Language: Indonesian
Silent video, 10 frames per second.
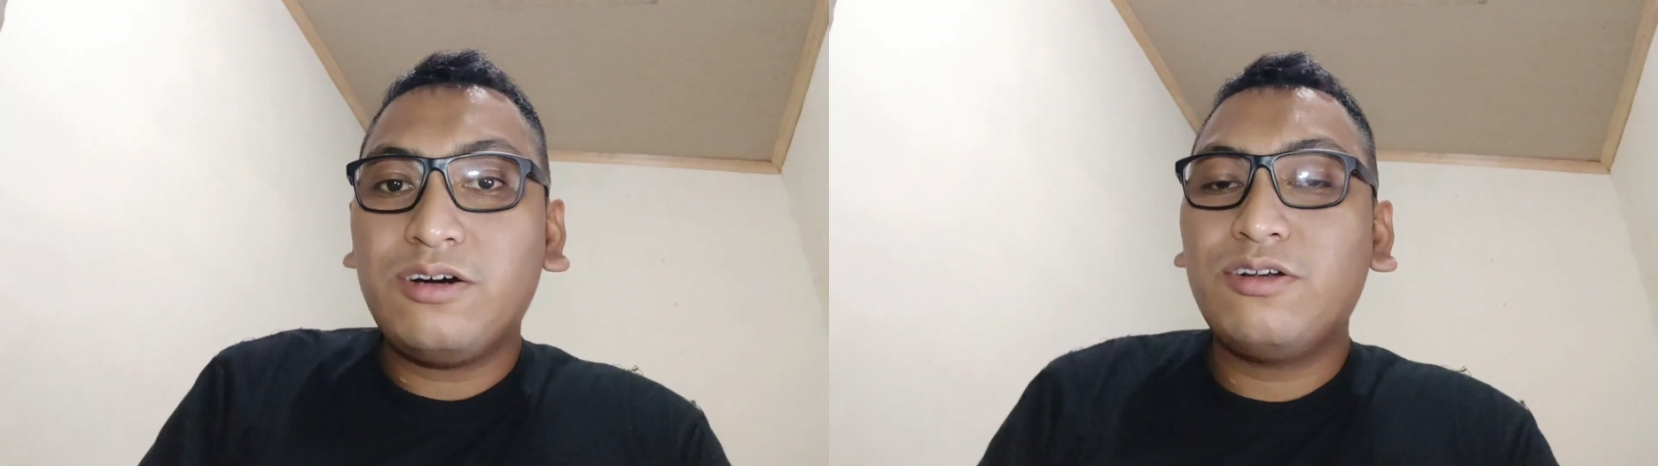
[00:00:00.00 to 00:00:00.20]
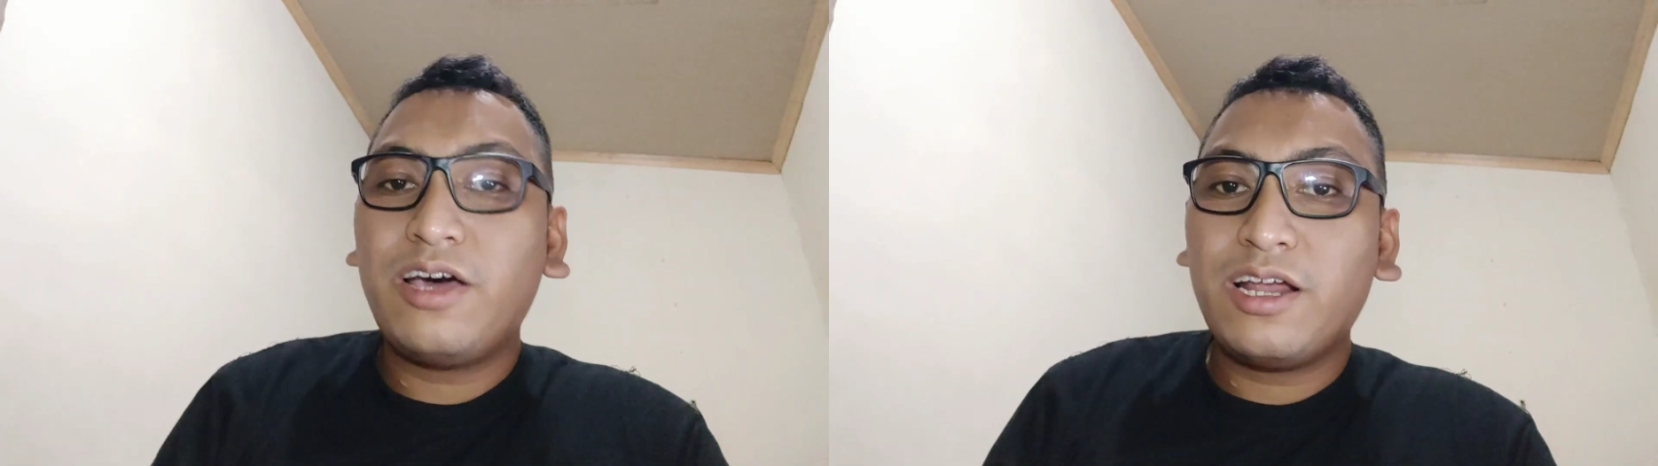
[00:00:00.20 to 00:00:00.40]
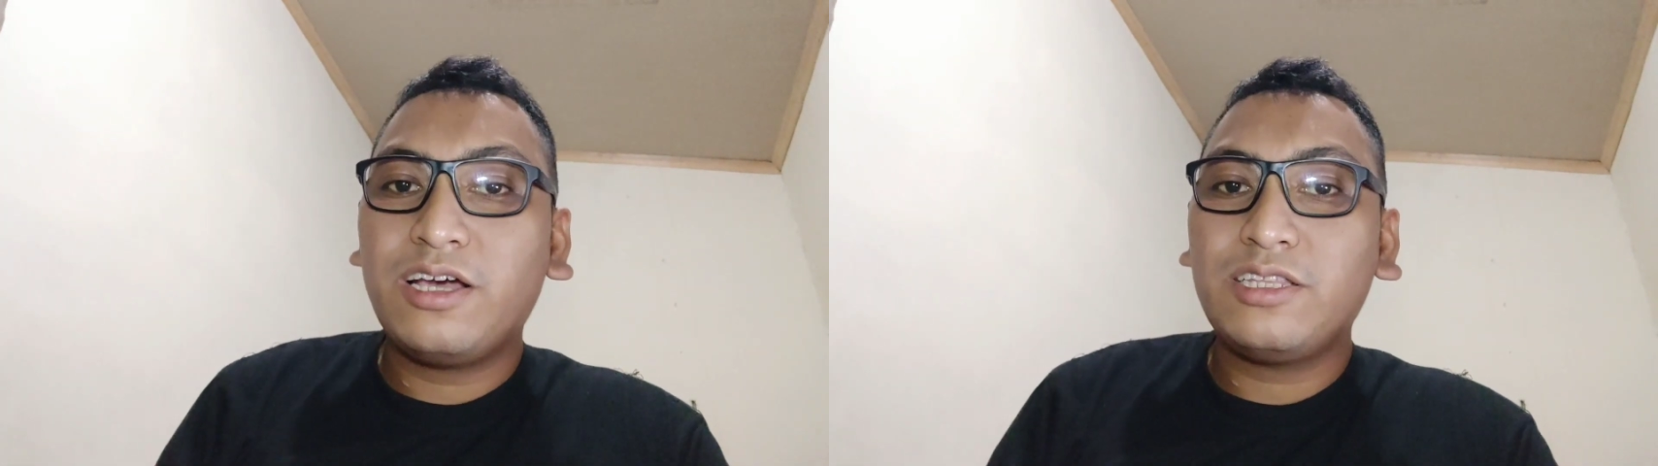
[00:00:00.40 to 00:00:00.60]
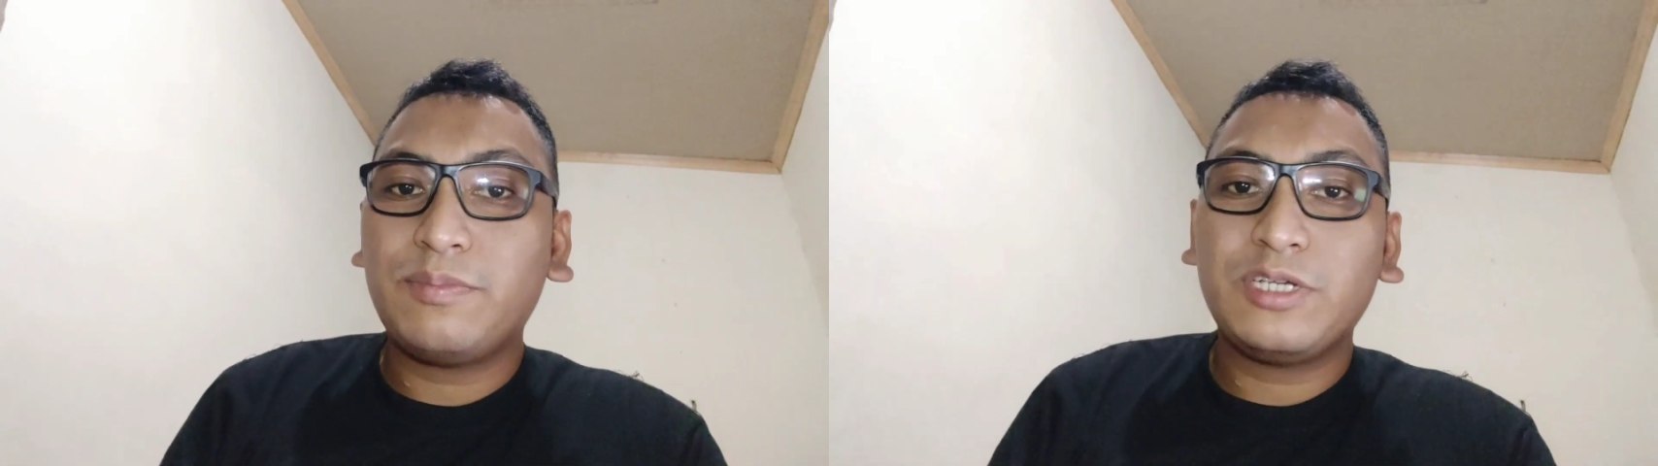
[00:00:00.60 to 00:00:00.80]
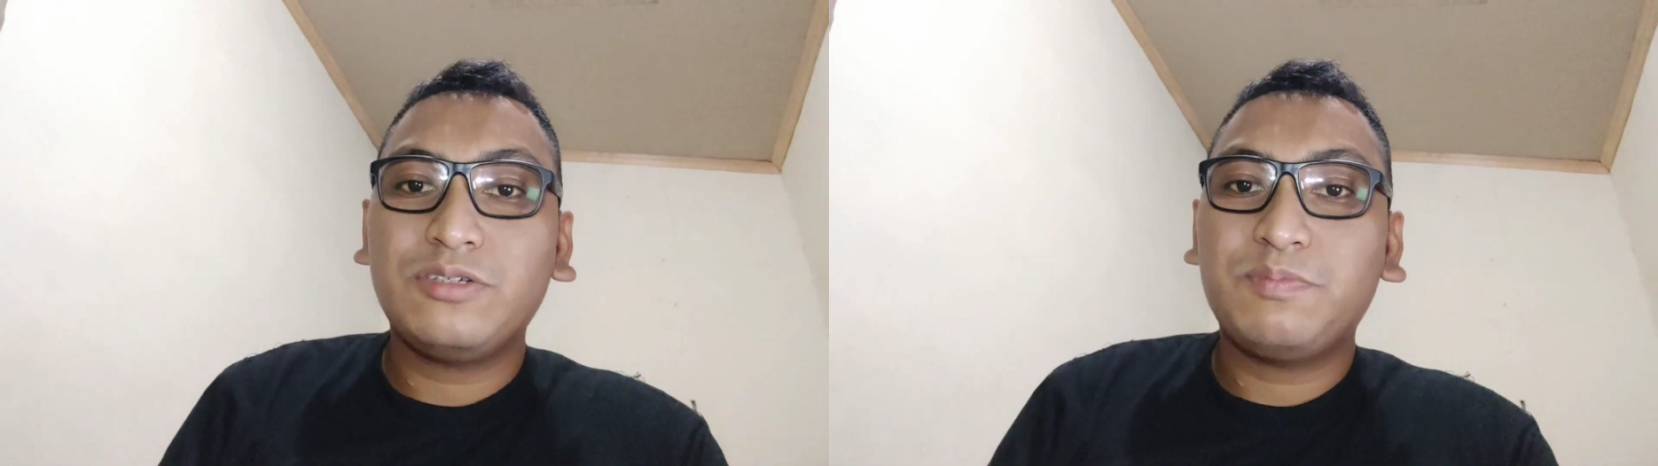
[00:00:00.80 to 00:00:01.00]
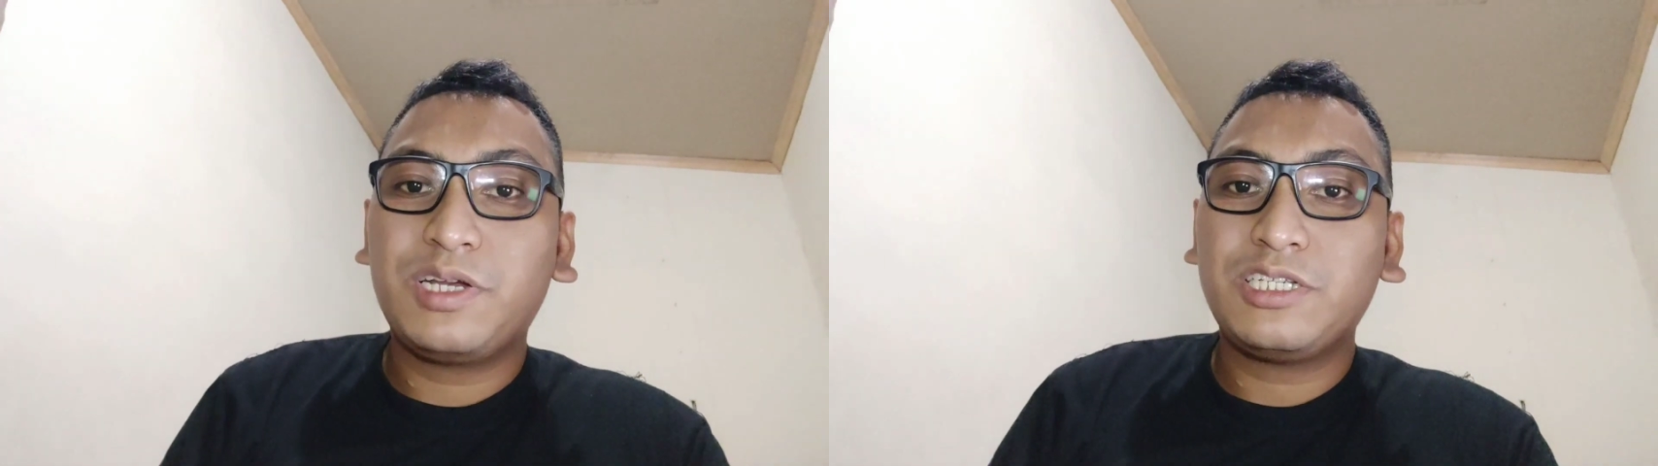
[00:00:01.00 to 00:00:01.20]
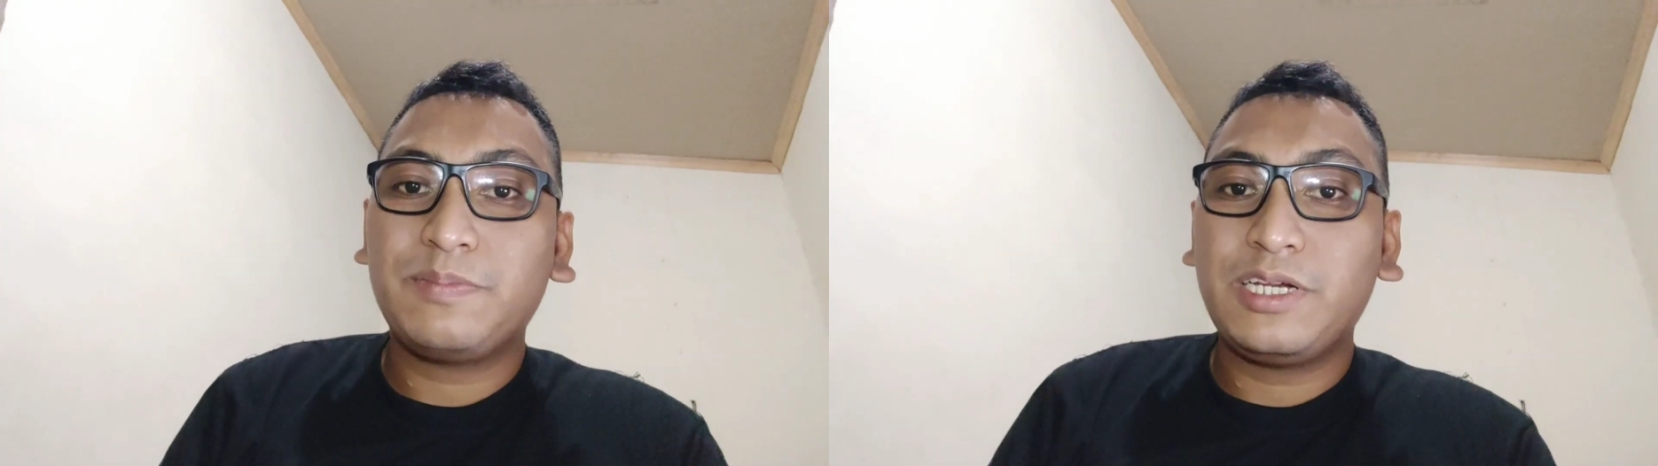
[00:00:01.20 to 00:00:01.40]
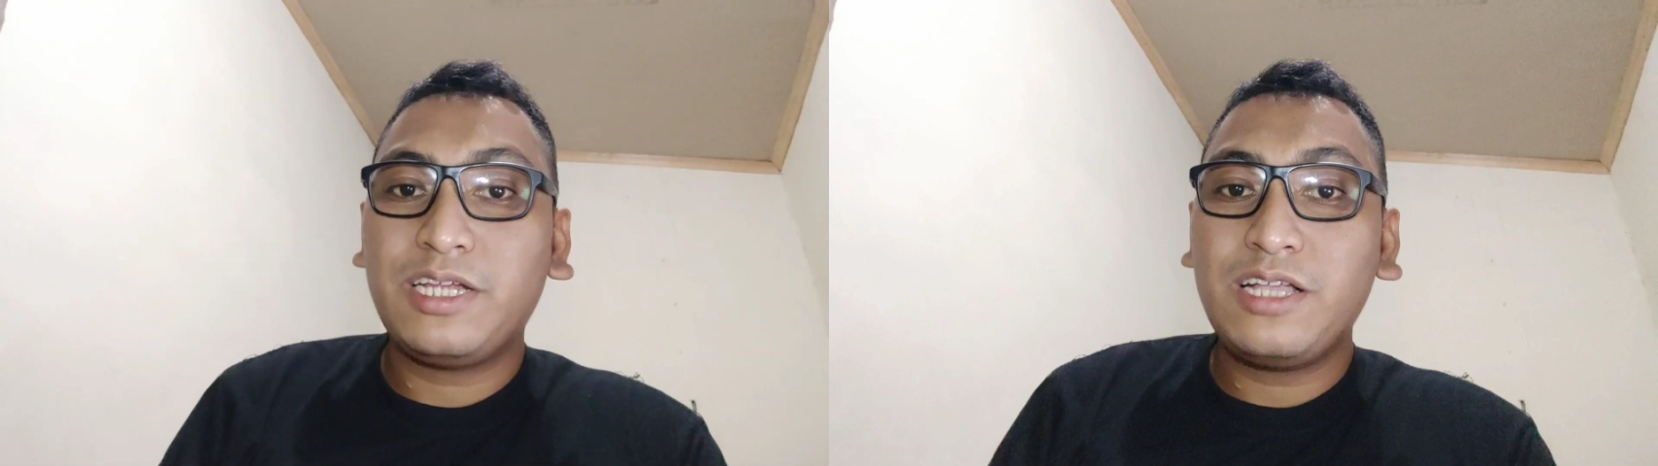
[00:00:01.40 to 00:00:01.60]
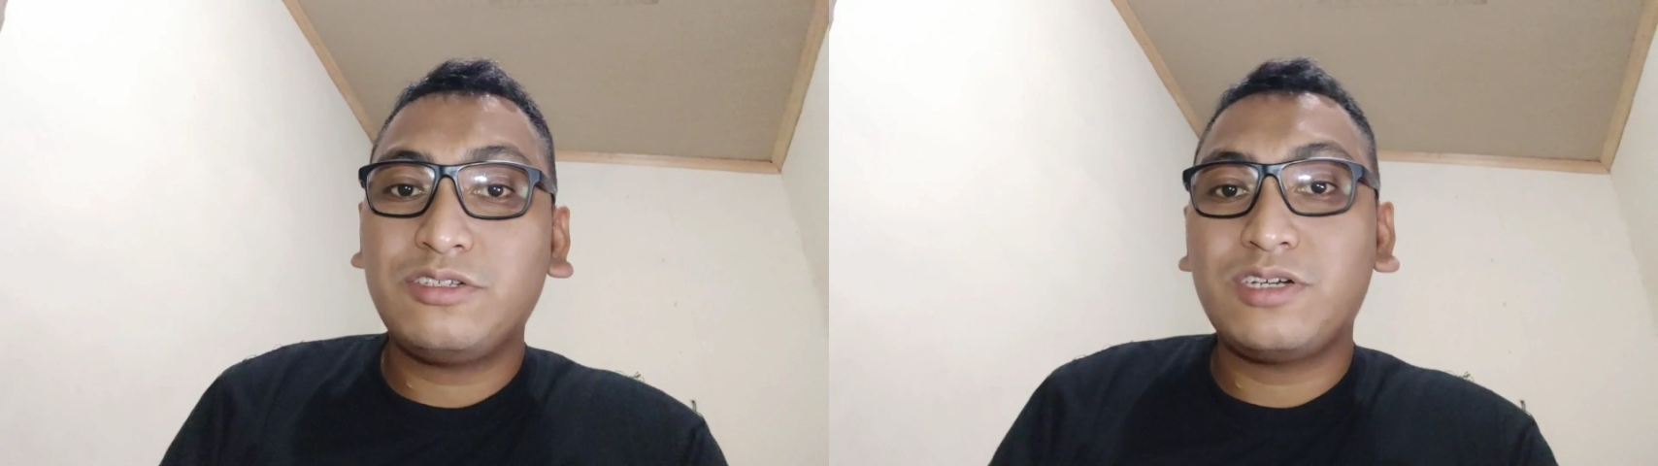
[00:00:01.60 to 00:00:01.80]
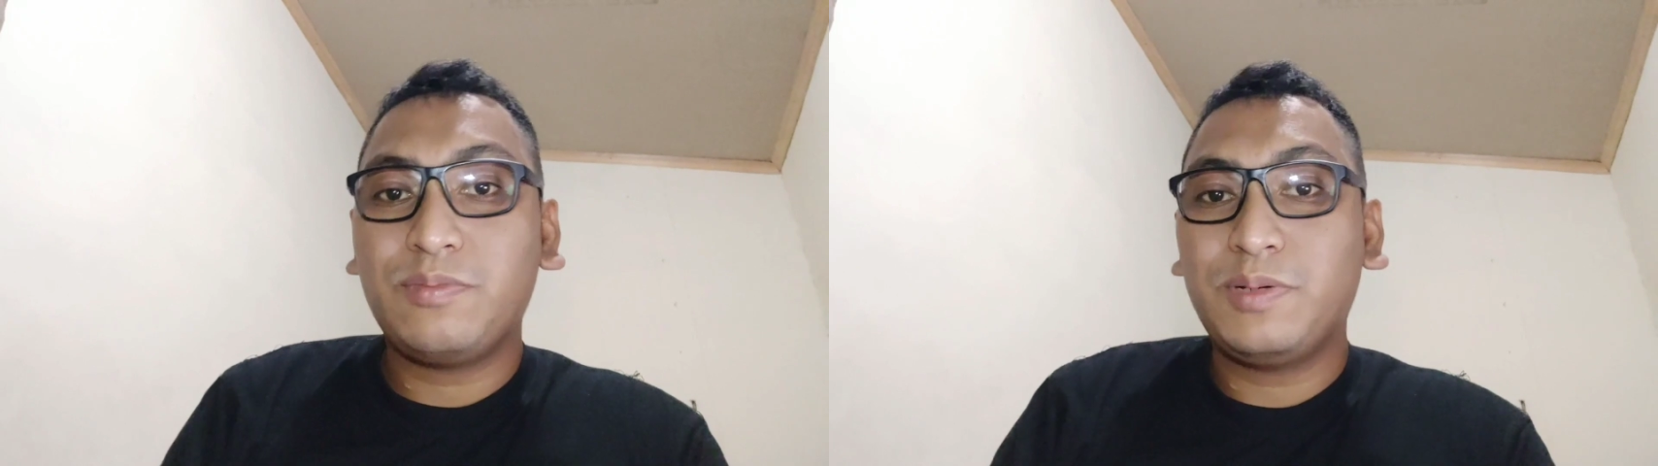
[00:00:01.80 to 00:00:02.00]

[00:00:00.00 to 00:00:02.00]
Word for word: olahraga termasuk bersepeda juga